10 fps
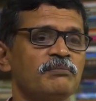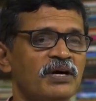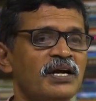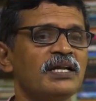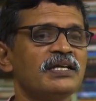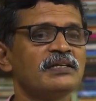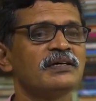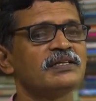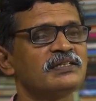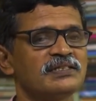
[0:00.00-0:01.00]
மாலையில்
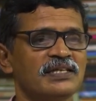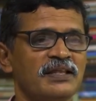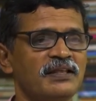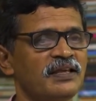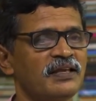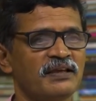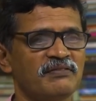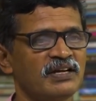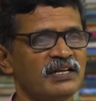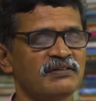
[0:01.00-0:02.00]
தான் இந்த செய்தியே
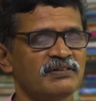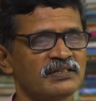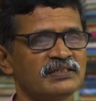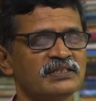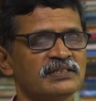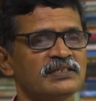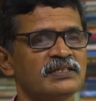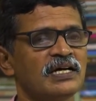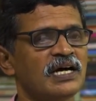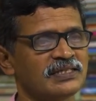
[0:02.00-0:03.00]
வெளியில் வருது
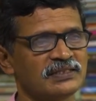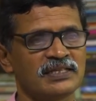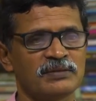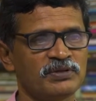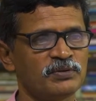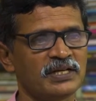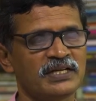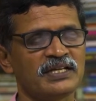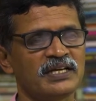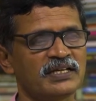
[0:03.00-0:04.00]
அரசு தரப்பில் ஒரு
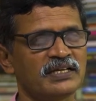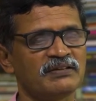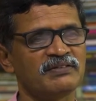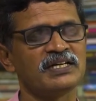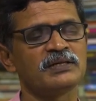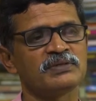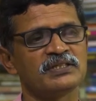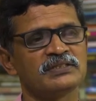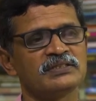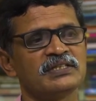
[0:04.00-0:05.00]
அறிக்கையாக வெளியிடப்படுது